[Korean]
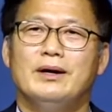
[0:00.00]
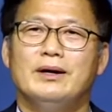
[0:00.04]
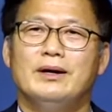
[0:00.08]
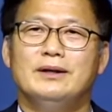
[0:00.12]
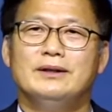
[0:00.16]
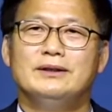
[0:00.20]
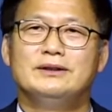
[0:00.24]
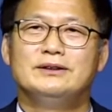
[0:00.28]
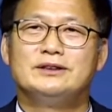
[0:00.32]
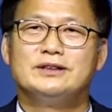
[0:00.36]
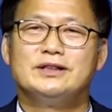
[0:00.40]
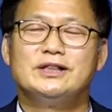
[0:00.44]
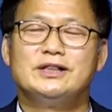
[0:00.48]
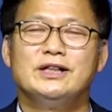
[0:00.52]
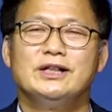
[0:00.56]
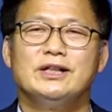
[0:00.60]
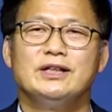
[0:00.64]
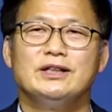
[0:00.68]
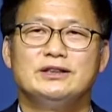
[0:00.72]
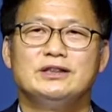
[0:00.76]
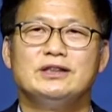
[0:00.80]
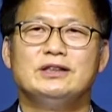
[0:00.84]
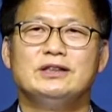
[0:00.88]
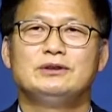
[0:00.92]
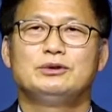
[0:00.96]
시기,
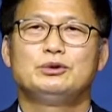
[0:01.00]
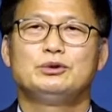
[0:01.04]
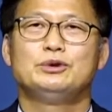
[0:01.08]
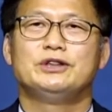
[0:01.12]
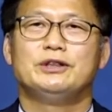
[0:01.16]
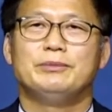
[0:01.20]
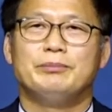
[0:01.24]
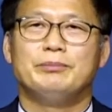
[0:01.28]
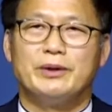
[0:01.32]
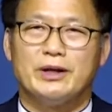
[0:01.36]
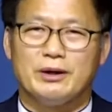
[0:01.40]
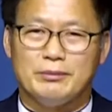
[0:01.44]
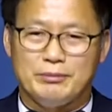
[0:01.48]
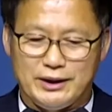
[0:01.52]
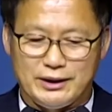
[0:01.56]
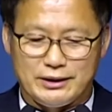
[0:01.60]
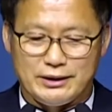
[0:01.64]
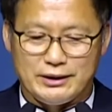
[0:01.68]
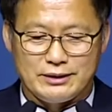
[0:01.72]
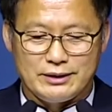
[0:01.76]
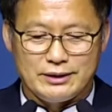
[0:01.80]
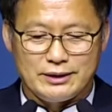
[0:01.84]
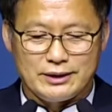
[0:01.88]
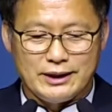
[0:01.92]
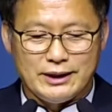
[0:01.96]
질투심 때문에
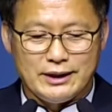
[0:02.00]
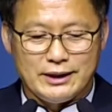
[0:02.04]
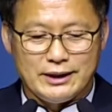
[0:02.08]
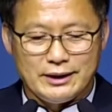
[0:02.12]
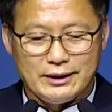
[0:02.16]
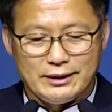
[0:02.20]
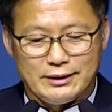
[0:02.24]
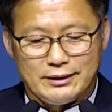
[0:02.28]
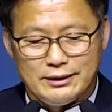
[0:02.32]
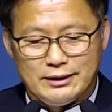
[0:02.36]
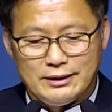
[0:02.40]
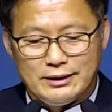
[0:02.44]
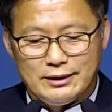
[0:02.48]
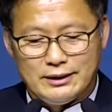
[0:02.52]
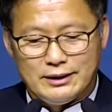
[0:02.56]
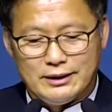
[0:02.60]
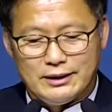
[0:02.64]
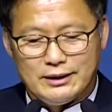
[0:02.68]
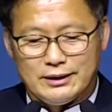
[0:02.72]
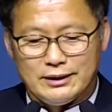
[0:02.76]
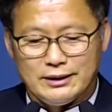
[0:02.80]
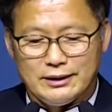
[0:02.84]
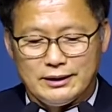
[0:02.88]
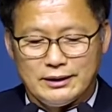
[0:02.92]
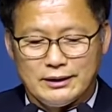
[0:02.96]
그렇게
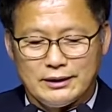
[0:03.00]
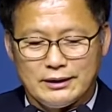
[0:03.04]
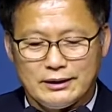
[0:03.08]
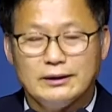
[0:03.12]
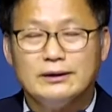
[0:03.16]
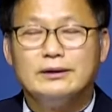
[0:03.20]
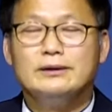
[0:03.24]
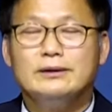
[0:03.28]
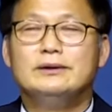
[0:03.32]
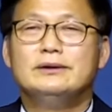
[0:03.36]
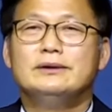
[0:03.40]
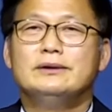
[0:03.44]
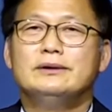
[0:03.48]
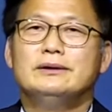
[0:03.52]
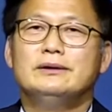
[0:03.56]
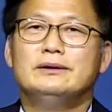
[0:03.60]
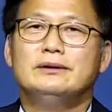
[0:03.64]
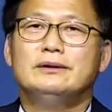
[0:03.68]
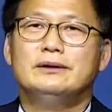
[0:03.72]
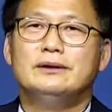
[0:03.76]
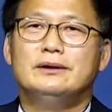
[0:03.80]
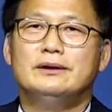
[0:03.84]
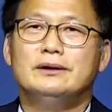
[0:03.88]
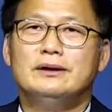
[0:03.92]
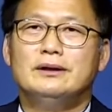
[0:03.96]
예?
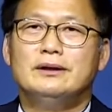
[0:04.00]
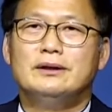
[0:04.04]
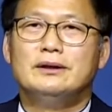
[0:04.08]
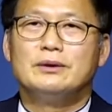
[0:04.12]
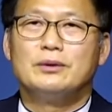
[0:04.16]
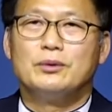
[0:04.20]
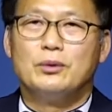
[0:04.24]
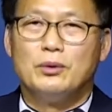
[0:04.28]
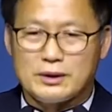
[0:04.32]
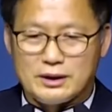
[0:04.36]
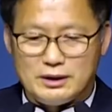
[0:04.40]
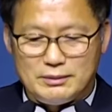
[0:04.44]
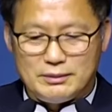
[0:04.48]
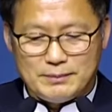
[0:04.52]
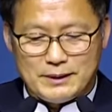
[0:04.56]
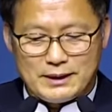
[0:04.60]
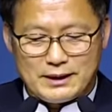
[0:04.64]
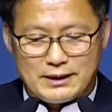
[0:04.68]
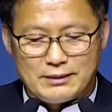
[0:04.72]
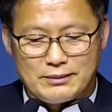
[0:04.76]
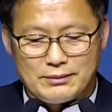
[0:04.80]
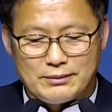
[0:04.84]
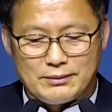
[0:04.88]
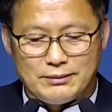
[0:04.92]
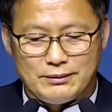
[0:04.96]
어, 노를
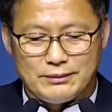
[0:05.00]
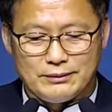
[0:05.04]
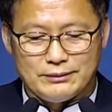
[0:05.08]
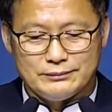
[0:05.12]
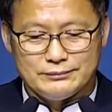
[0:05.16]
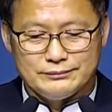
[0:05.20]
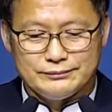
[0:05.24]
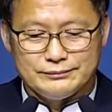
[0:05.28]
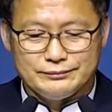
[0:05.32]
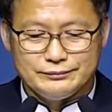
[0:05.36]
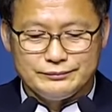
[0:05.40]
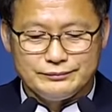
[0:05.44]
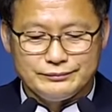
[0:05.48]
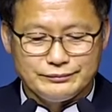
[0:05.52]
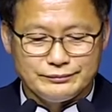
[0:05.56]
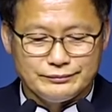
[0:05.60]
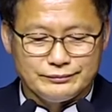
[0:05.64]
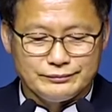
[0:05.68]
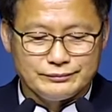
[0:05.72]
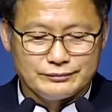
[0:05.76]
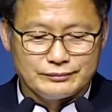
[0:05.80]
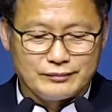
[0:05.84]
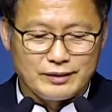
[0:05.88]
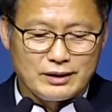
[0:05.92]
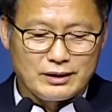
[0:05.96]
바라고
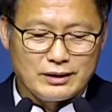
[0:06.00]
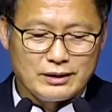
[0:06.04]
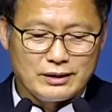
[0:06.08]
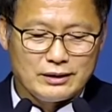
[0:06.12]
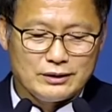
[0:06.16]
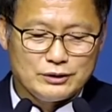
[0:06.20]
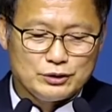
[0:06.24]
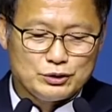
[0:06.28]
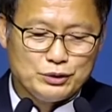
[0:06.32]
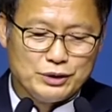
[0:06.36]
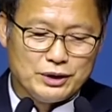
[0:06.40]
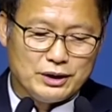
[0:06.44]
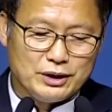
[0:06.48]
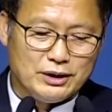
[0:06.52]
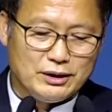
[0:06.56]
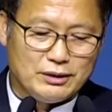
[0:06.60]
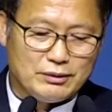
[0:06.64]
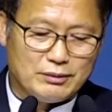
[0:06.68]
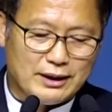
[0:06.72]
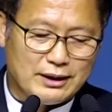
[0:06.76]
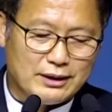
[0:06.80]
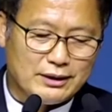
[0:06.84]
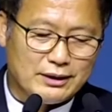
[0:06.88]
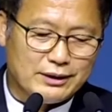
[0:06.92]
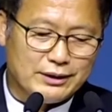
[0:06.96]
음? 죽이려고
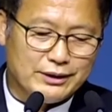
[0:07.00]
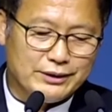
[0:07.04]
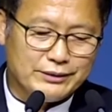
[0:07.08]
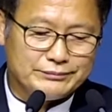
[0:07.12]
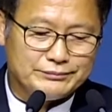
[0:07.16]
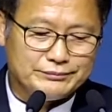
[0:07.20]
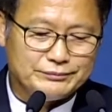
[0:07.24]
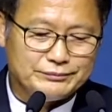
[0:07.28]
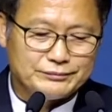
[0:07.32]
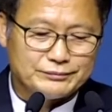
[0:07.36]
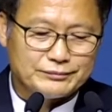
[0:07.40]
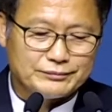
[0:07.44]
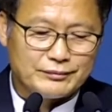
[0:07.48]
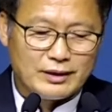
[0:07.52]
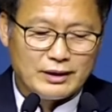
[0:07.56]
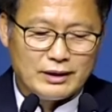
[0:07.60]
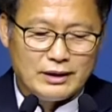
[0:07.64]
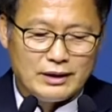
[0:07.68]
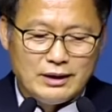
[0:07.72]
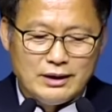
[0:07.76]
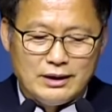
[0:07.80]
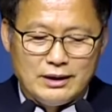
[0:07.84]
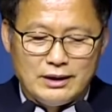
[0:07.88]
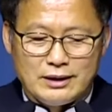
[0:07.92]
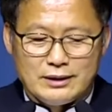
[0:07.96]
하는 거예요.
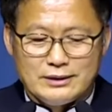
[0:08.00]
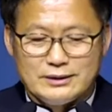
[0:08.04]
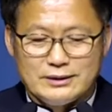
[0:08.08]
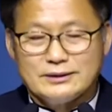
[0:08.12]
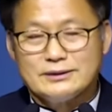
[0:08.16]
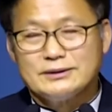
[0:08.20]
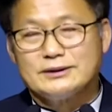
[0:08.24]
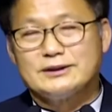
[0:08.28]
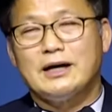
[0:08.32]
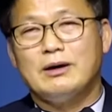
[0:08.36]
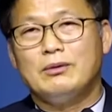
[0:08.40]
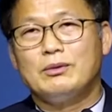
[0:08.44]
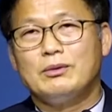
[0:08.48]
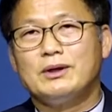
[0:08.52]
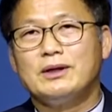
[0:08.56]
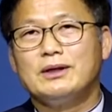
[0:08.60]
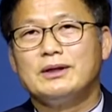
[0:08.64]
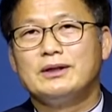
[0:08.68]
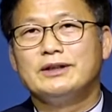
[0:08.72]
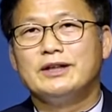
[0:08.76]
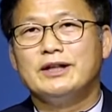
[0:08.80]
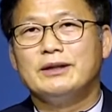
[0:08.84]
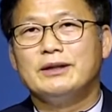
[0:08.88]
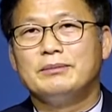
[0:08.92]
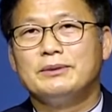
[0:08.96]
사울은
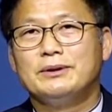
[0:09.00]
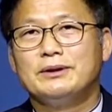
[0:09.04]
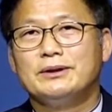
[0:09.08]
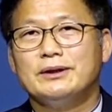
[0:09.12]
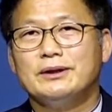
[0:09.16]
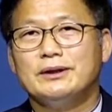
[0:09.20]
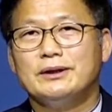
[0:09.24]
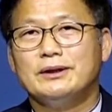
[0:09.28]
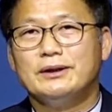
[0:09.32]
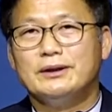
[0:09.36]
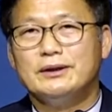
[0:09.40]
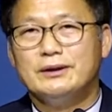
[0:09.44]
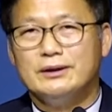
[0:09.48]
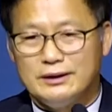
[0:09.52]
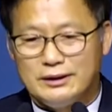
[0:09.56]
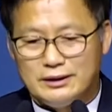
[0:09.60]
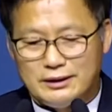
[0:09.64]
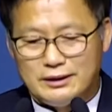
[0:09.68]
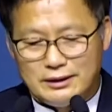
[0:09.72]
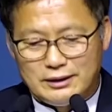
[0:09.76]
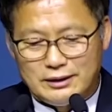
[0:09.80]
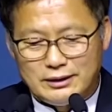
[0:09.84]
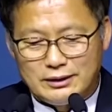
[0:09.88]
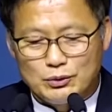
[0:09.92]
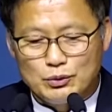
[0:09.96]
그때부터
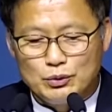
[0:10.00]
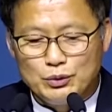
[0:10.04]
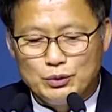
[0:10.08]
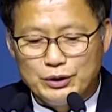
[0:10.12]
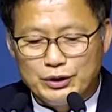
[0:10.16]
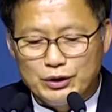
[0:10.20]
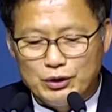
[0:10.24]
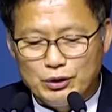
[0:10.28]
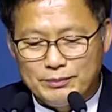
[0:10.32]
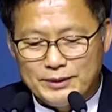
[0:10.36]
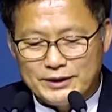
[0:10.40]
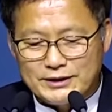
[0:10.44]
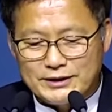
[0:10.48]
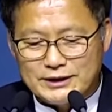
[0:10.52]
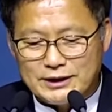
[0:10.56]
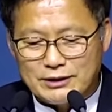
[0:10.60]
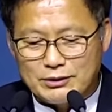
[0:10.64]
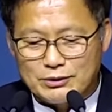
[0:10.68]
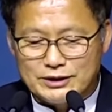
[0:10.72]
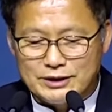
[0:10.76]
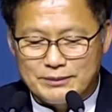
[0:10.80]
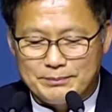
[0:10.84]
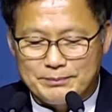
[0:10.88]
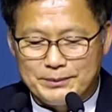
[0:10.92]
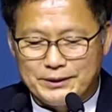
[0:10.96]
두려움에
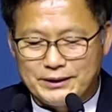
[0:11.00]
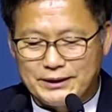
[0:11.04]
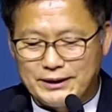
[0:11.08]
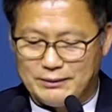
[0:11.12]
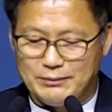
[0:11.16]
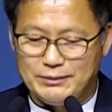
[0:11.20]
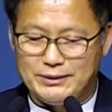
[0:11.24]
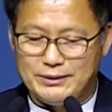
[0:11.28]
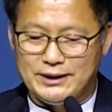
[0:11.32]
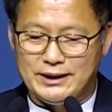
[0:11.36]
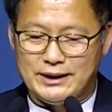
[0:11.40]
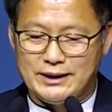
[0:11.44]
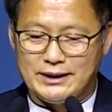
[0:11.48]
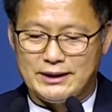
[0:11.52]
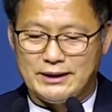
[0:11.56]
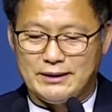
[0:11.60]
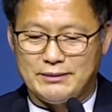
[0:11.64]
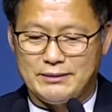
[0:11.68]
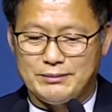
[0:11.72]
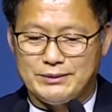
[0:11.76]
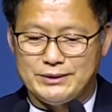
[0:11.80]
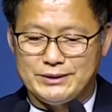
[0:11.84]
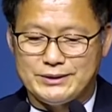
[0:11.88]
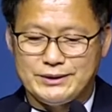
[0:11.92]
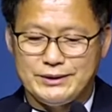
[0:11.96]
사로잡혔다고
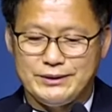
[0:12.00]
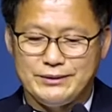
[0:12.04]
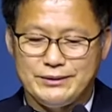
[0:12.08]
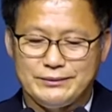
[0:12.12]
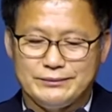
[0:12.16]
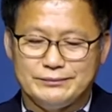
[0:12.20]
이야기하고 있어요.